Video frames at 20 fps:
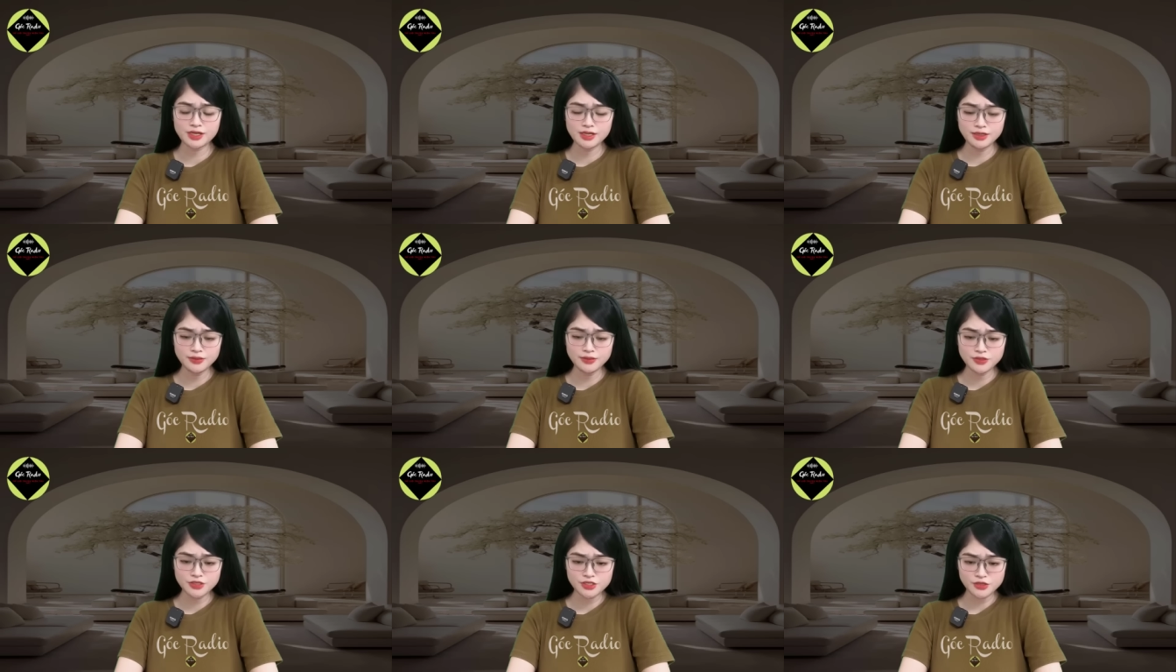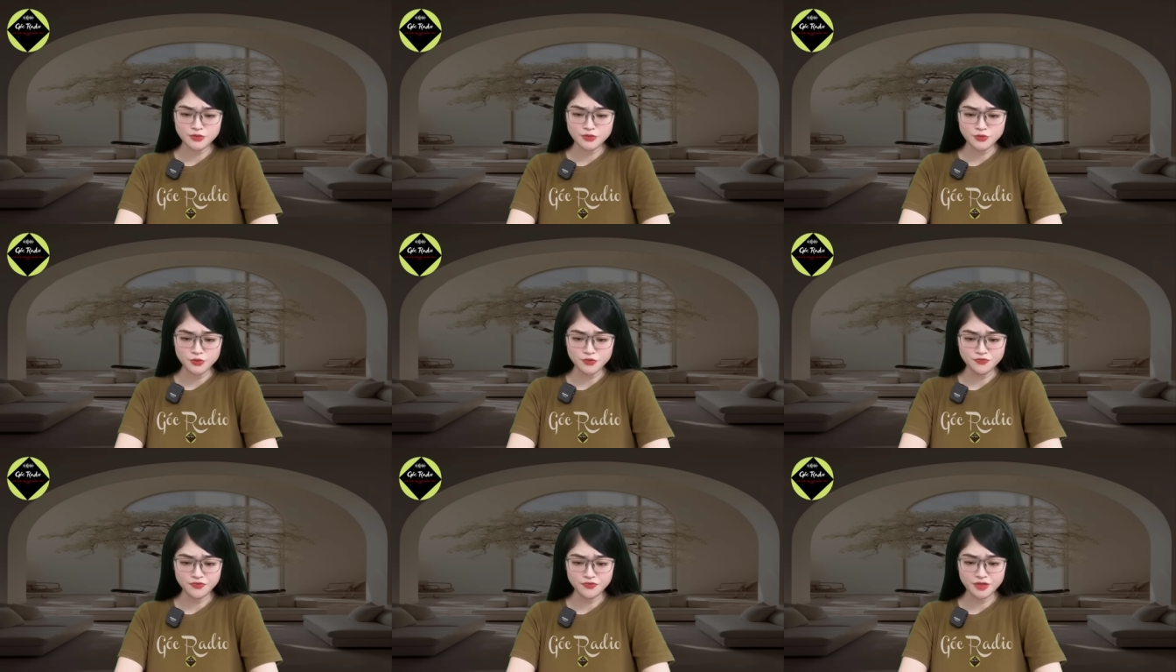Trần
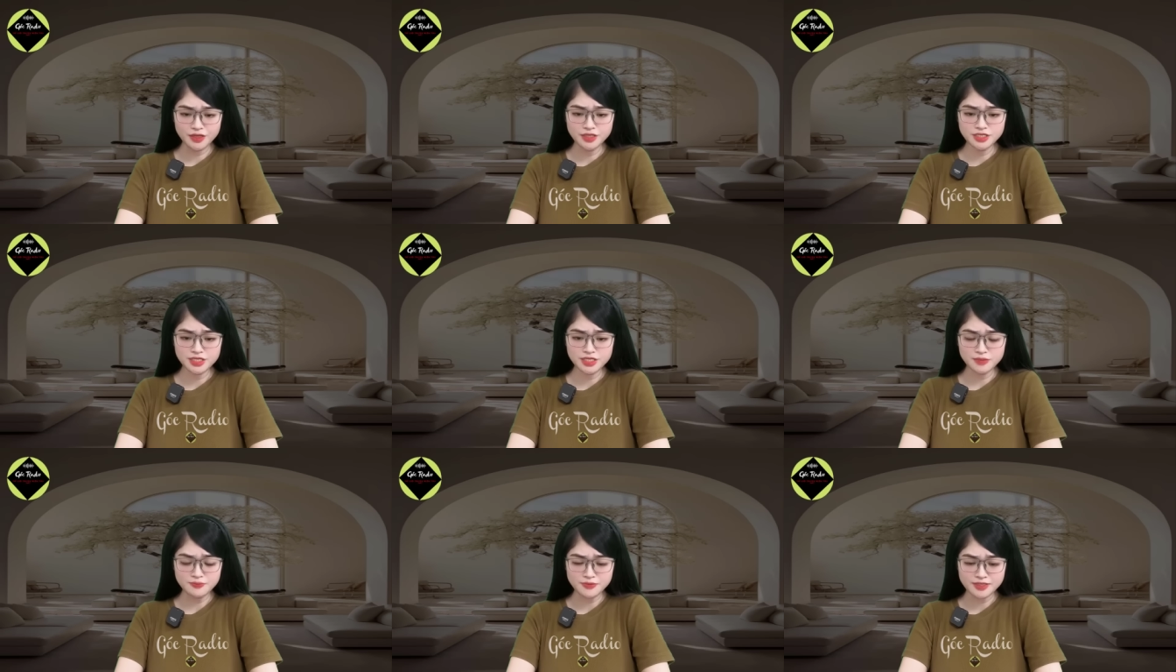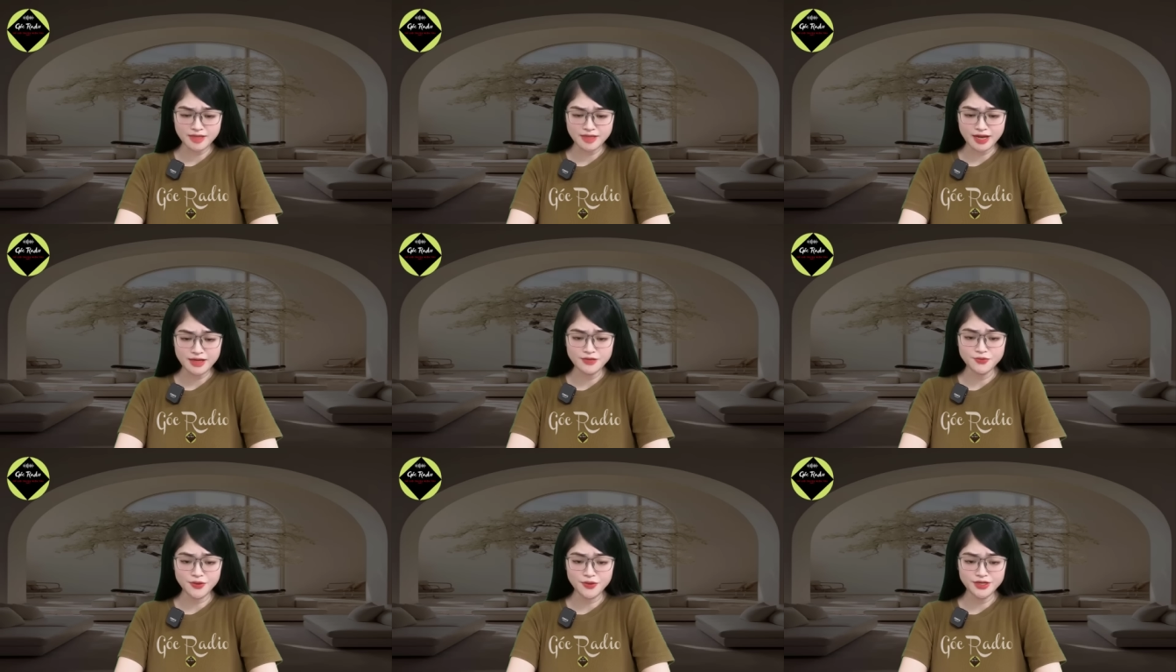Tuấn Vĩ chậm
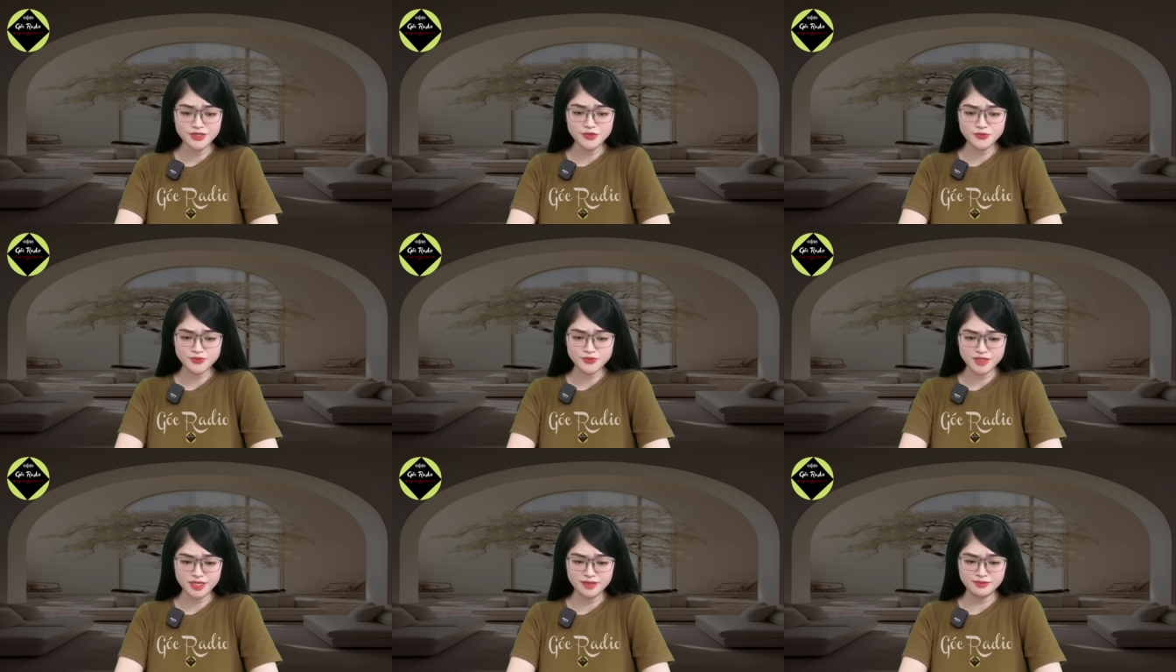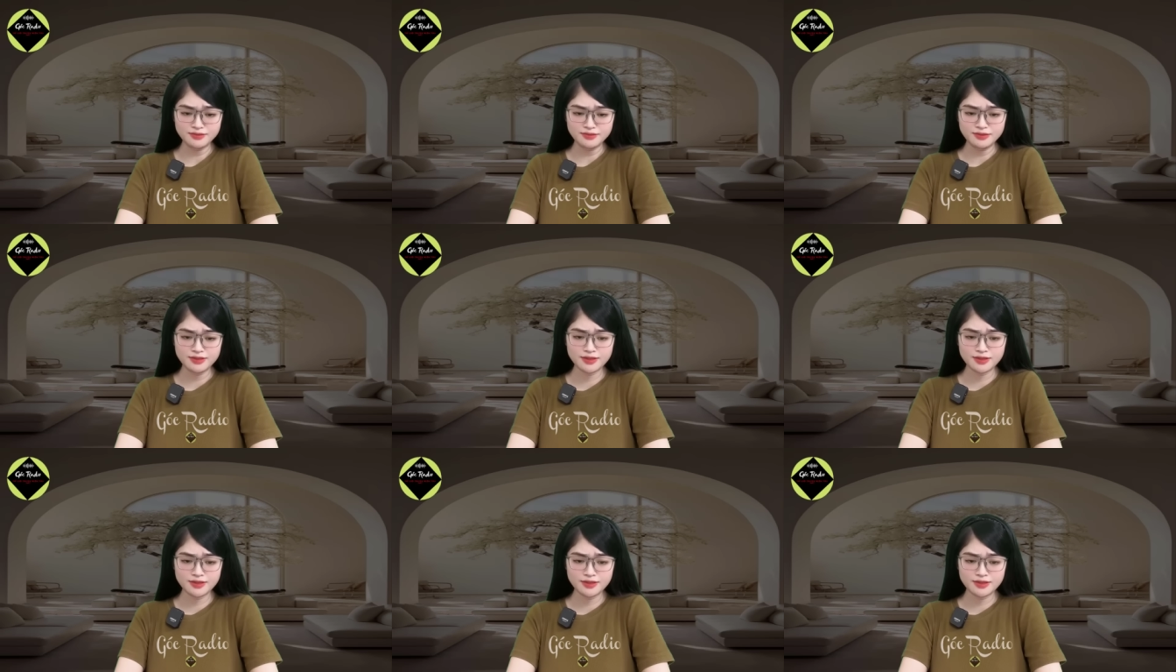rãi quay đầu nhìn.